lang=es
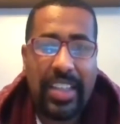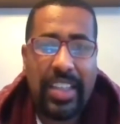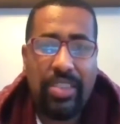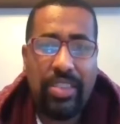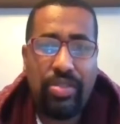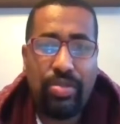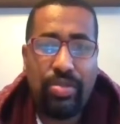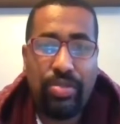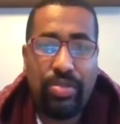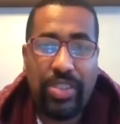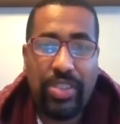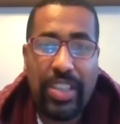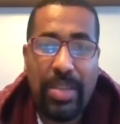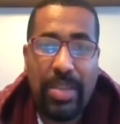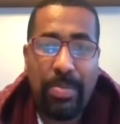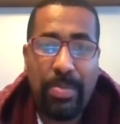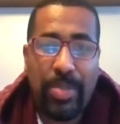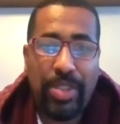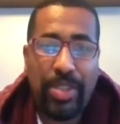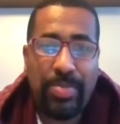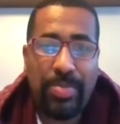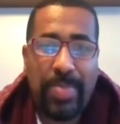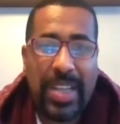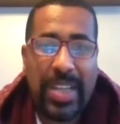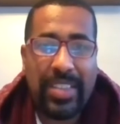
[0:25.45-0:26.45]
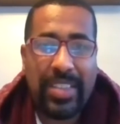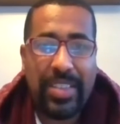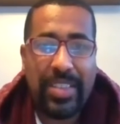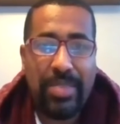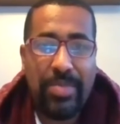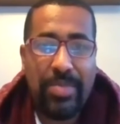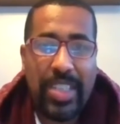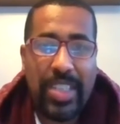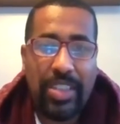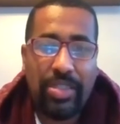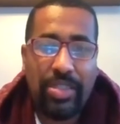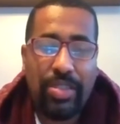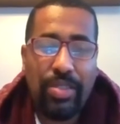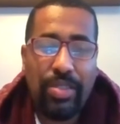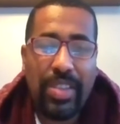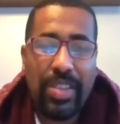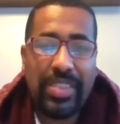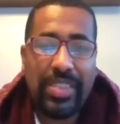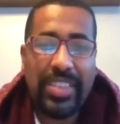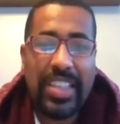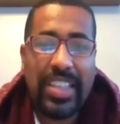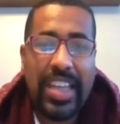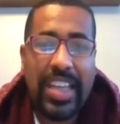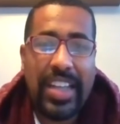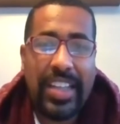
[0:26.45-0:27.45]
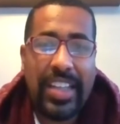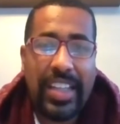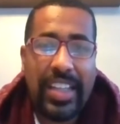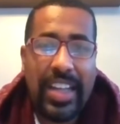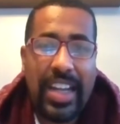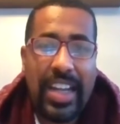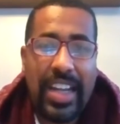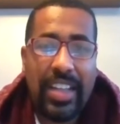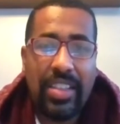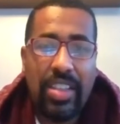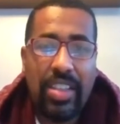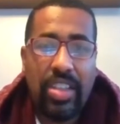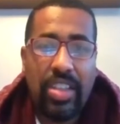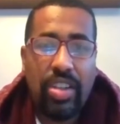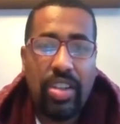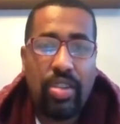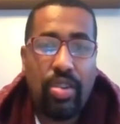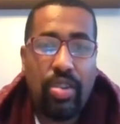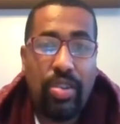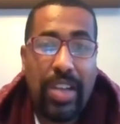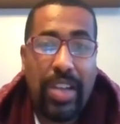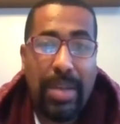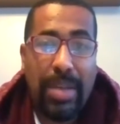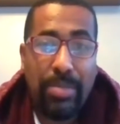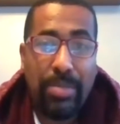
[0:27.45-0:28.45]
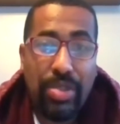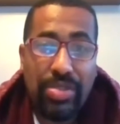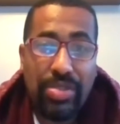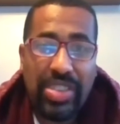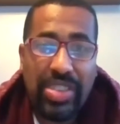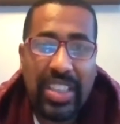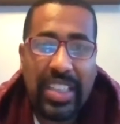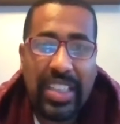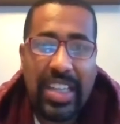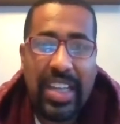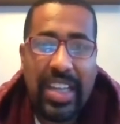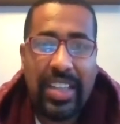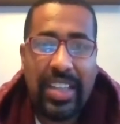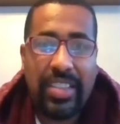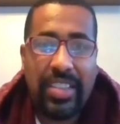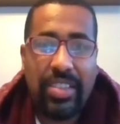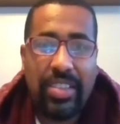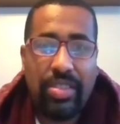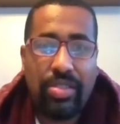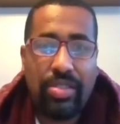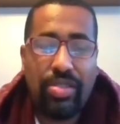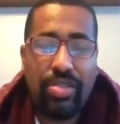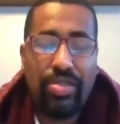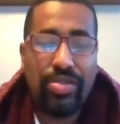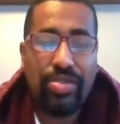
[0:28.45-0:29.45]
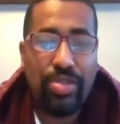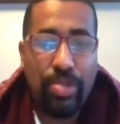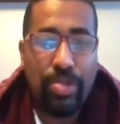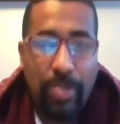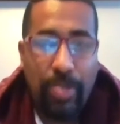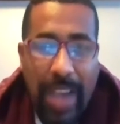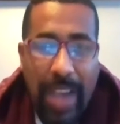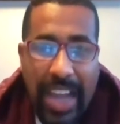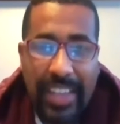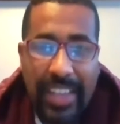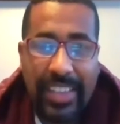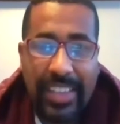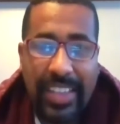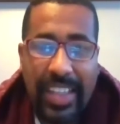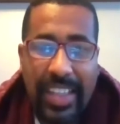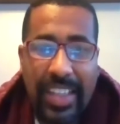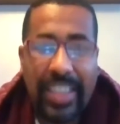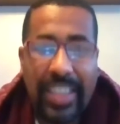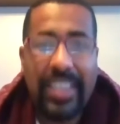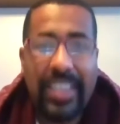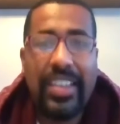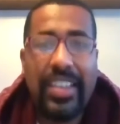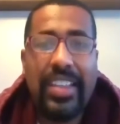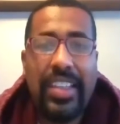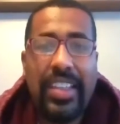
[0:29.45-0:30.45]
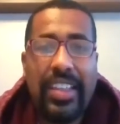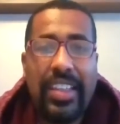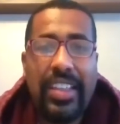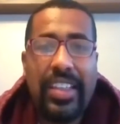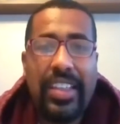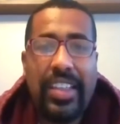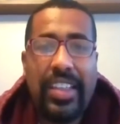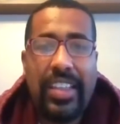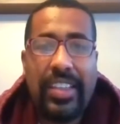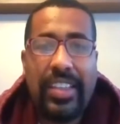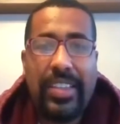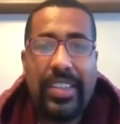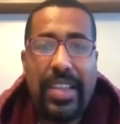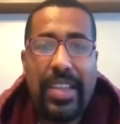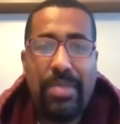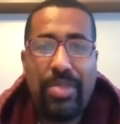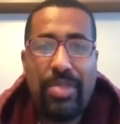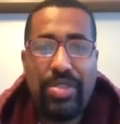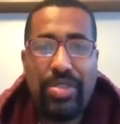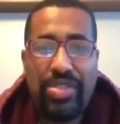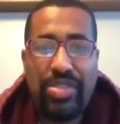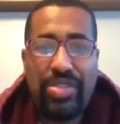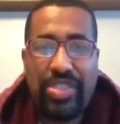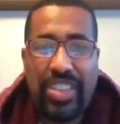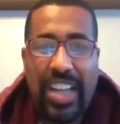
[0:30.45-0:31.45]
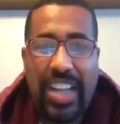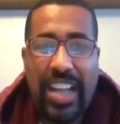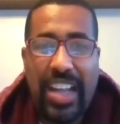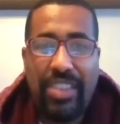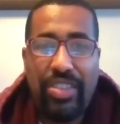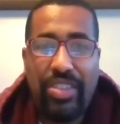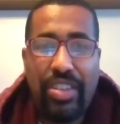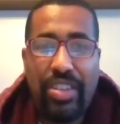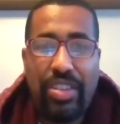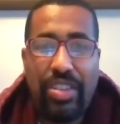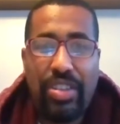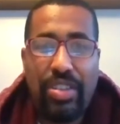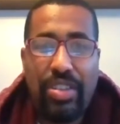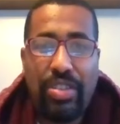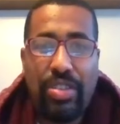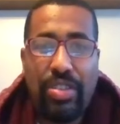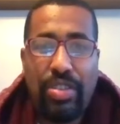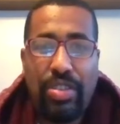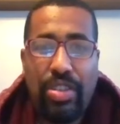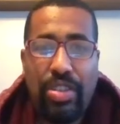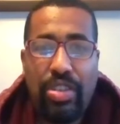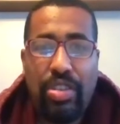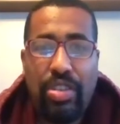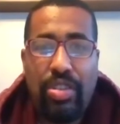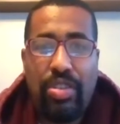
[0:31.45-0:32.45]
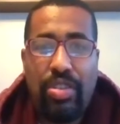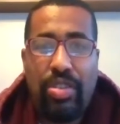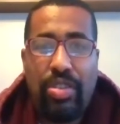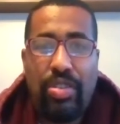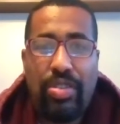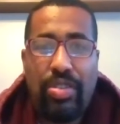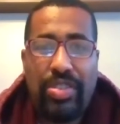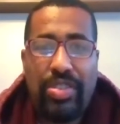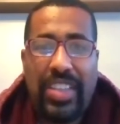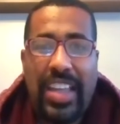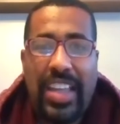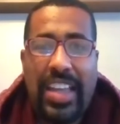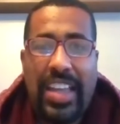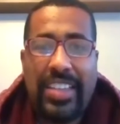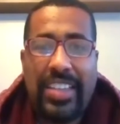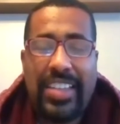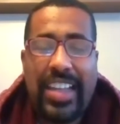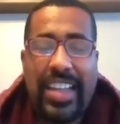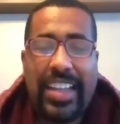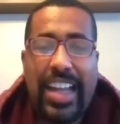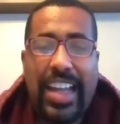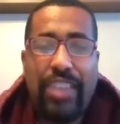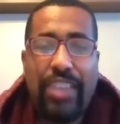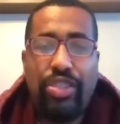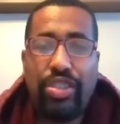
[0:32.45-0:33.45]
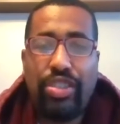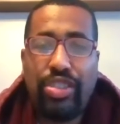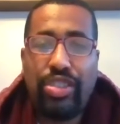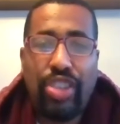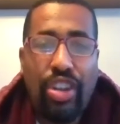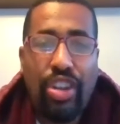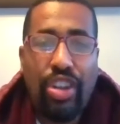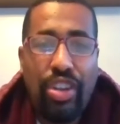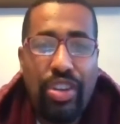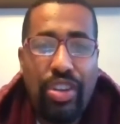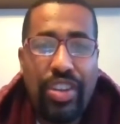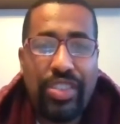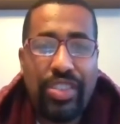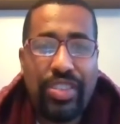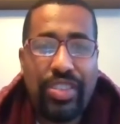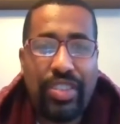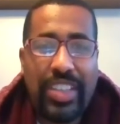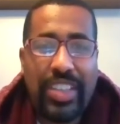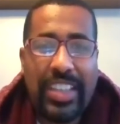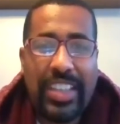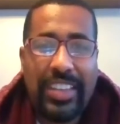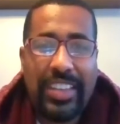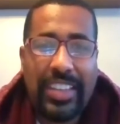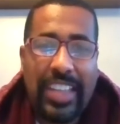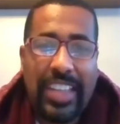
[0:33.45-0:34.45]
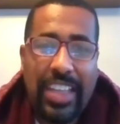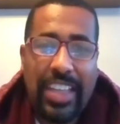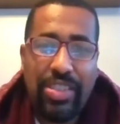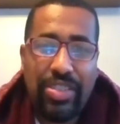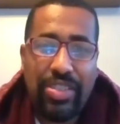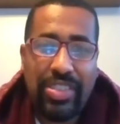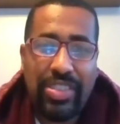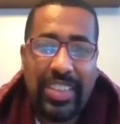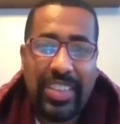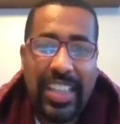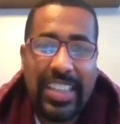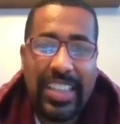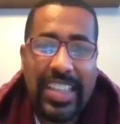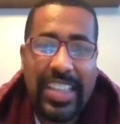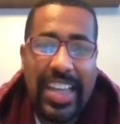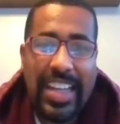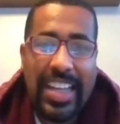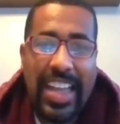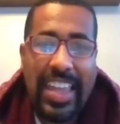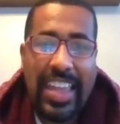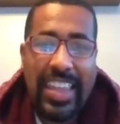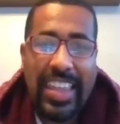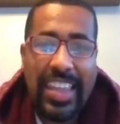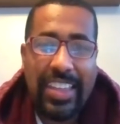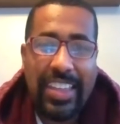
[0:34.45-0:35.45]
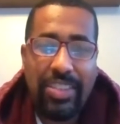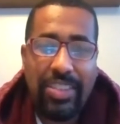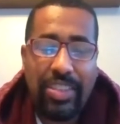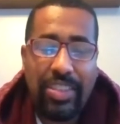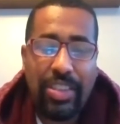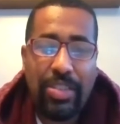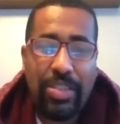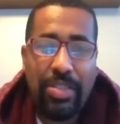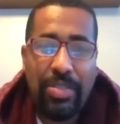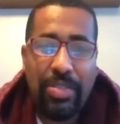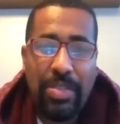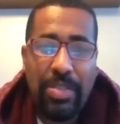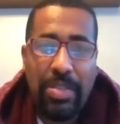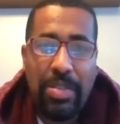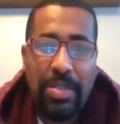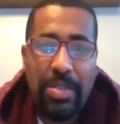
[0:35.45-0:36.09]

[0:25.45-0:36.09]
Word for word: En su tiempo de esparcimiento lo hacían era con la música con su baile, demostrando, o sea, sacando todo eso que, ellos tenían adentro,